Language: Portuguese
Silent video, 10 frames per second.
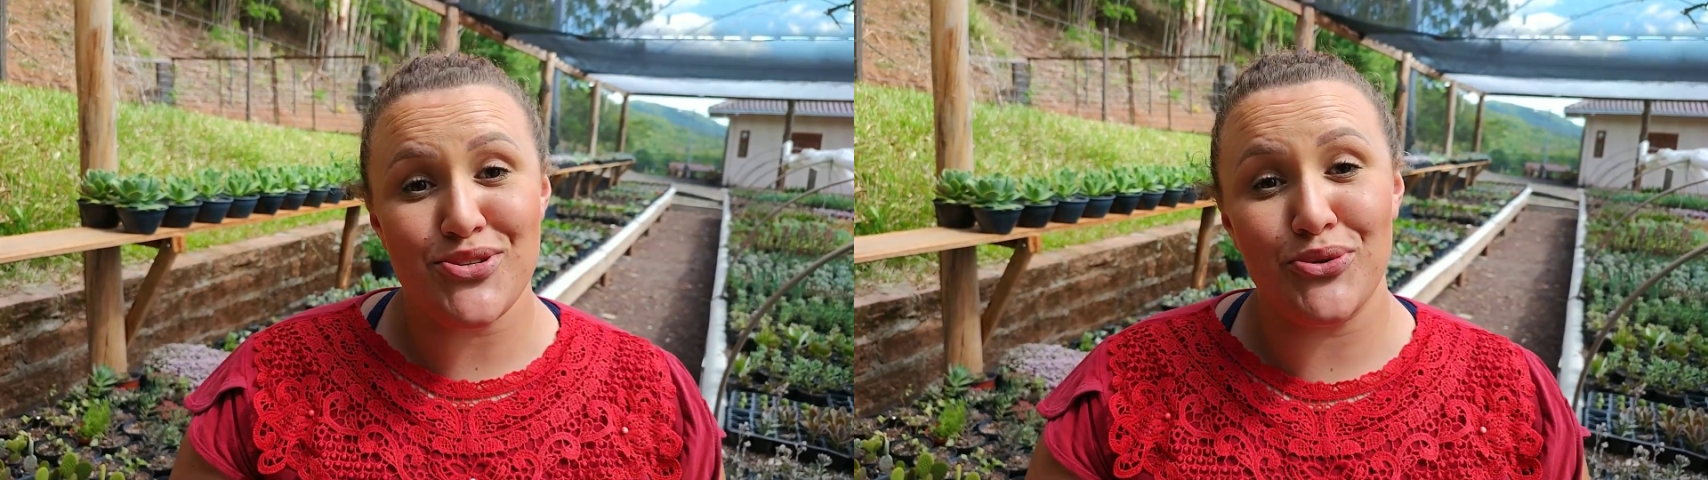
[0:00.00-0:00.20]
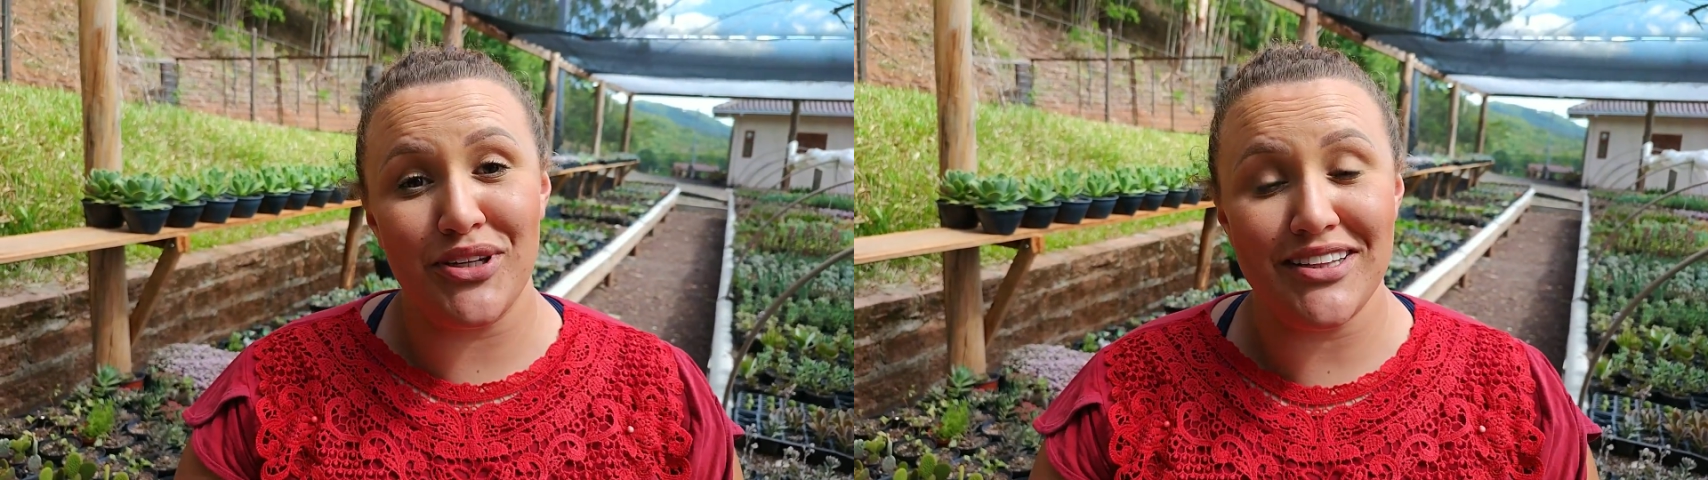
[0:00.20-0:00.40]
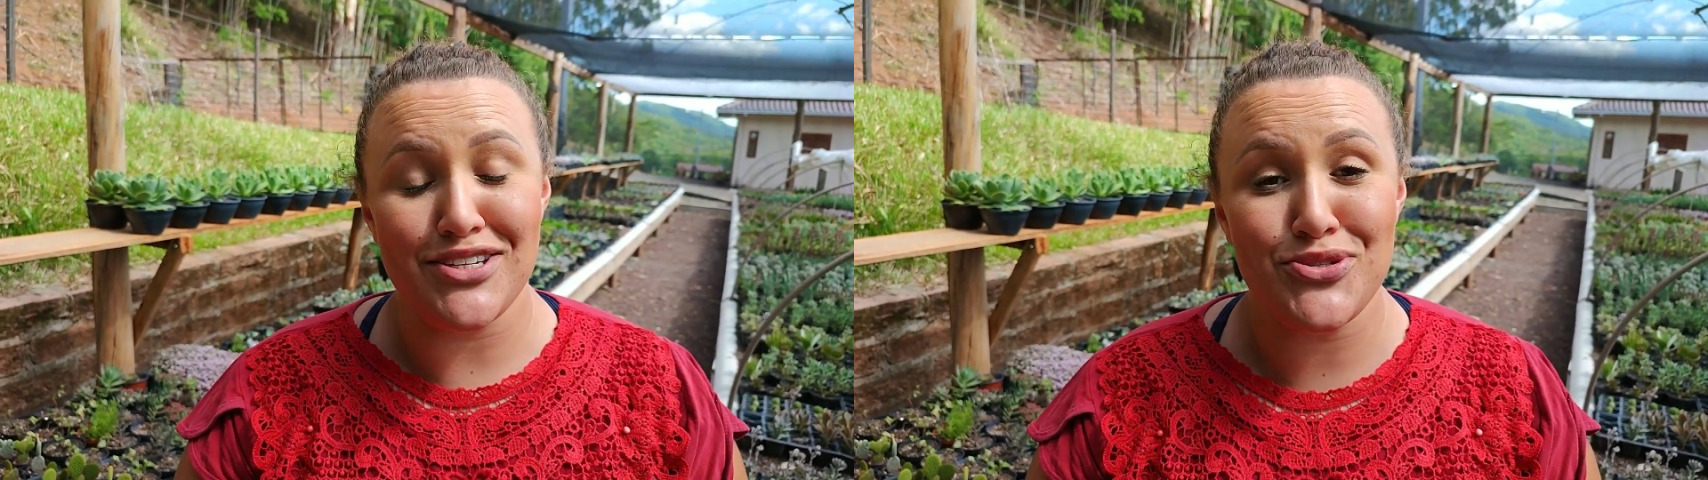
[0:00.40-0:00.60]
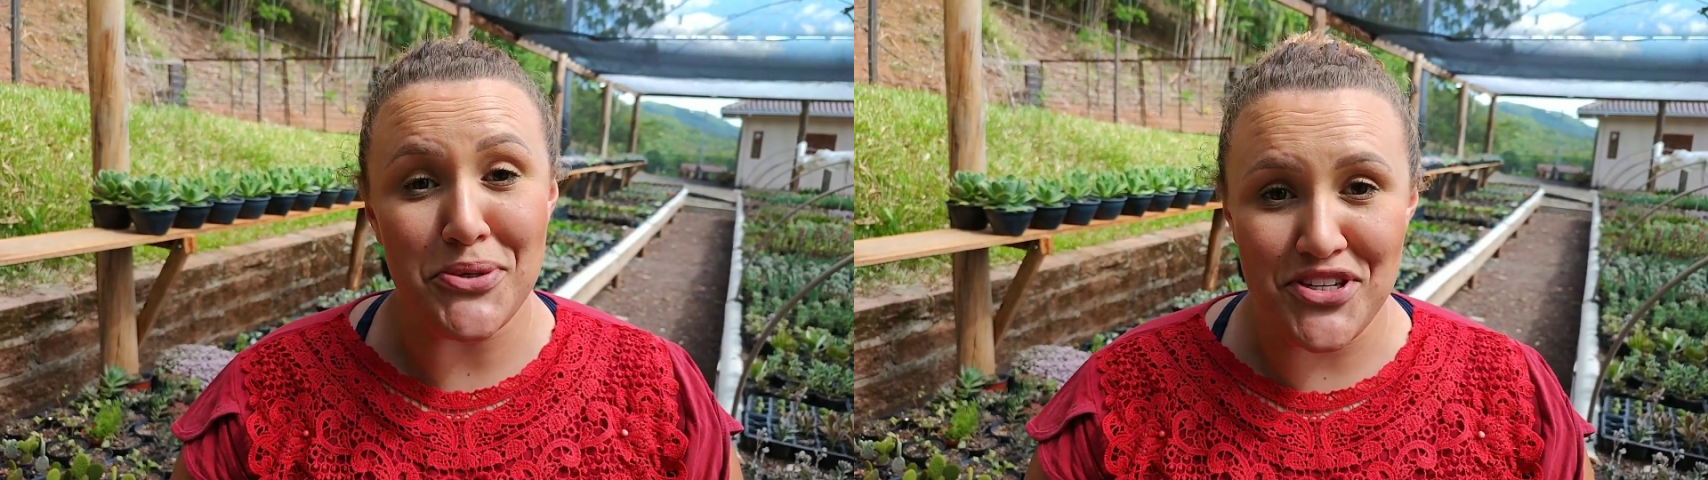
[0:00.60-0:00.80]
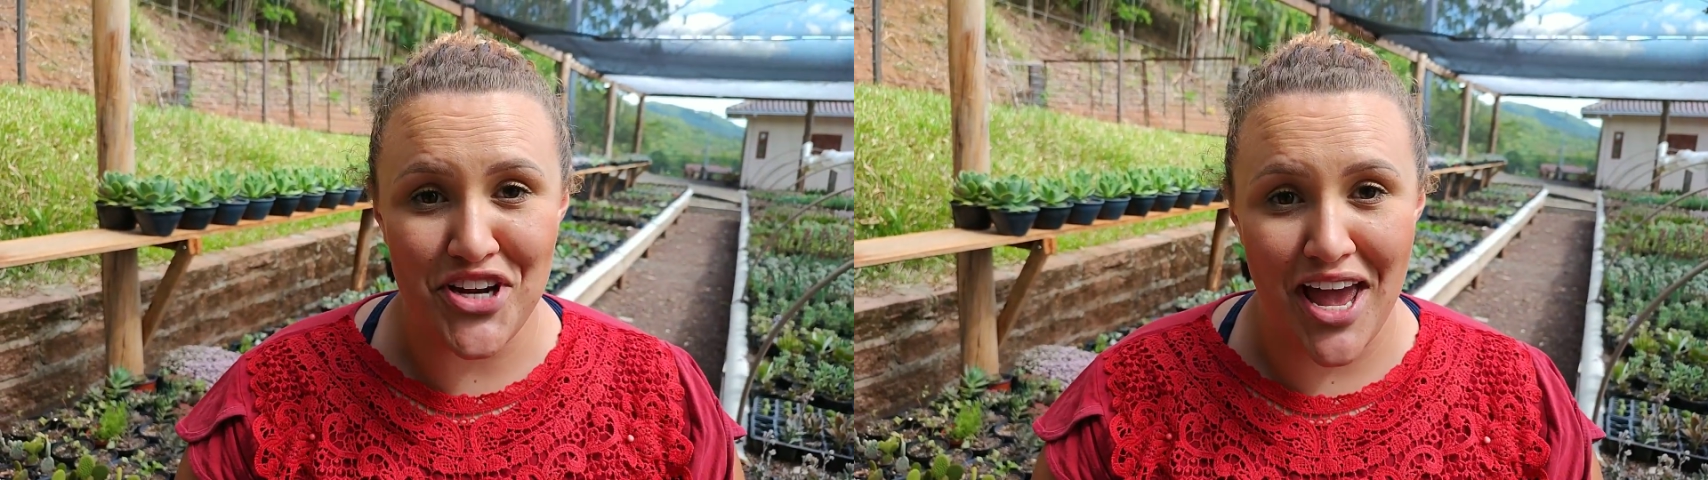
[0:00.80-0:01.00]
suculenta
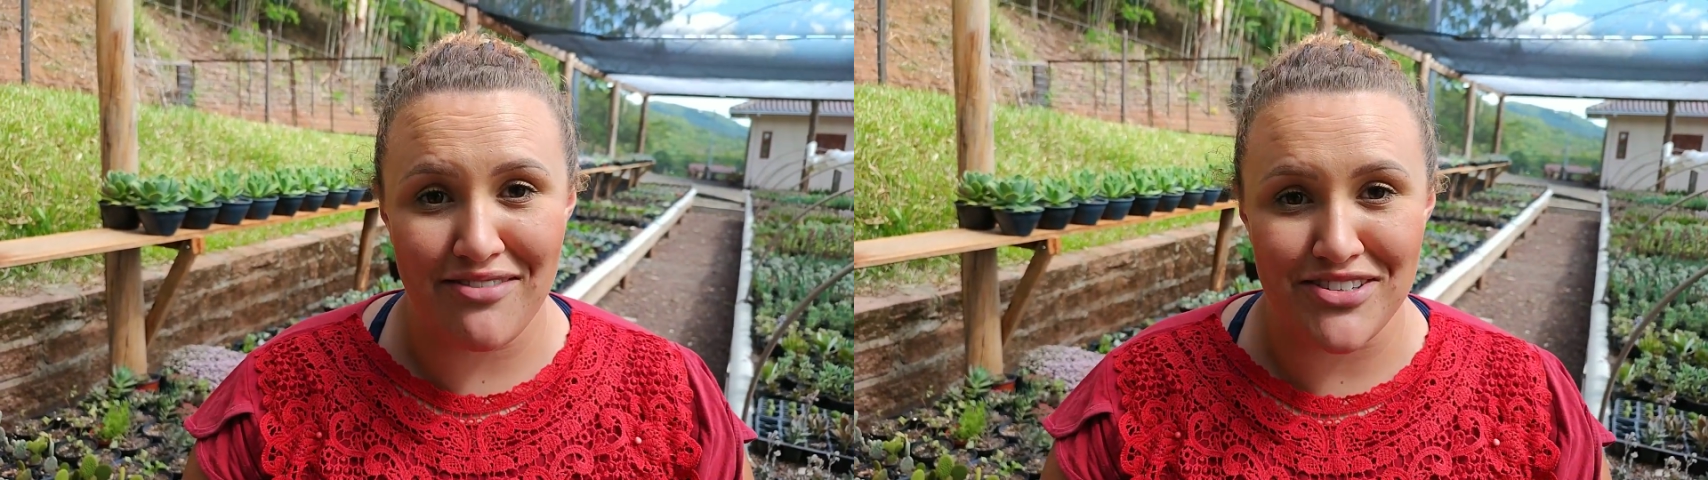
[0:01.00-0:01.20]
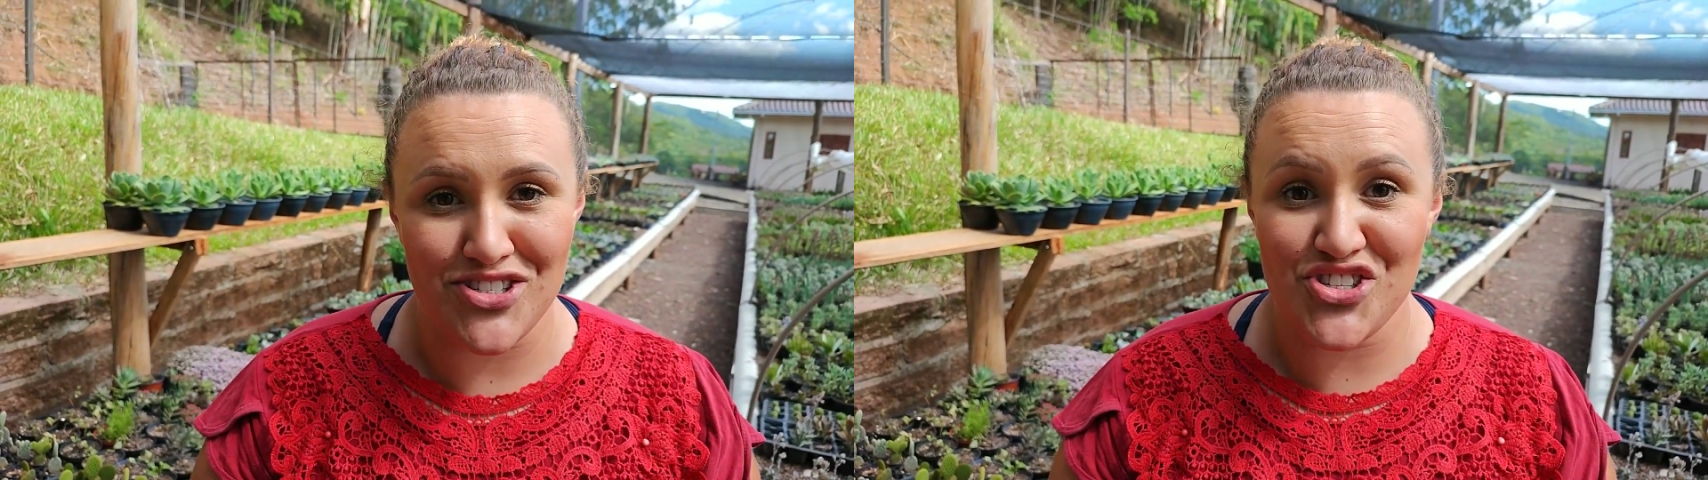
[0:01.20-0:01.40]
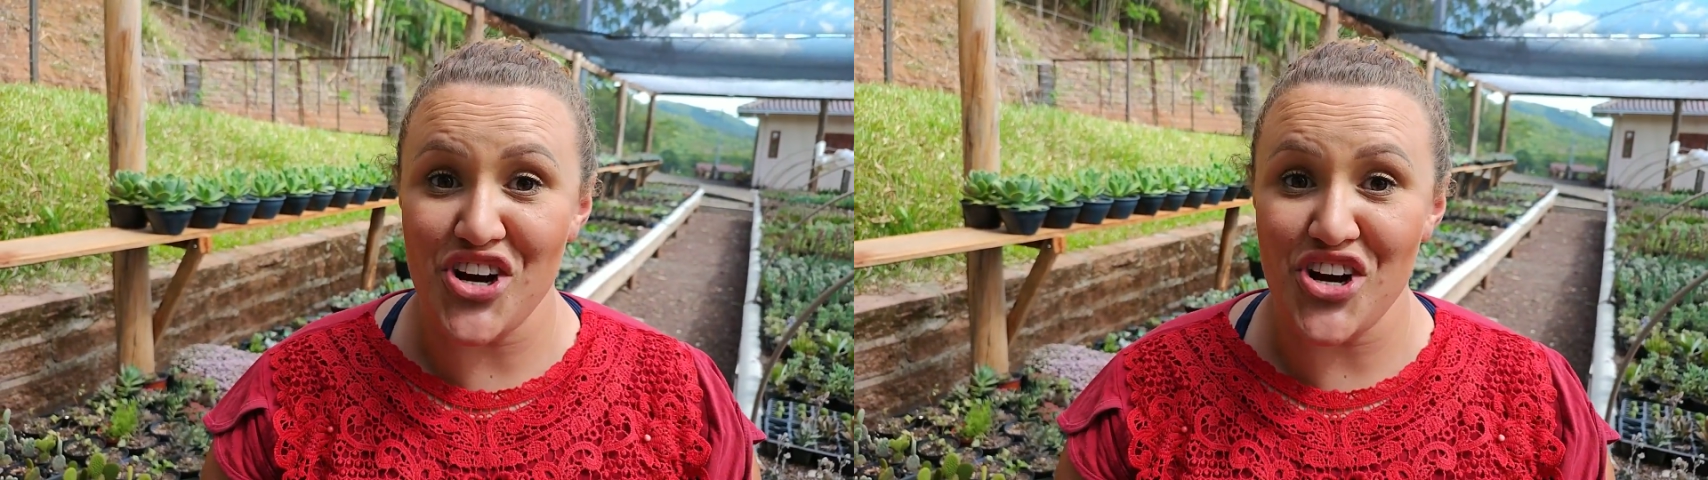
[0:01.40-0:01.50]
Sweet Evans?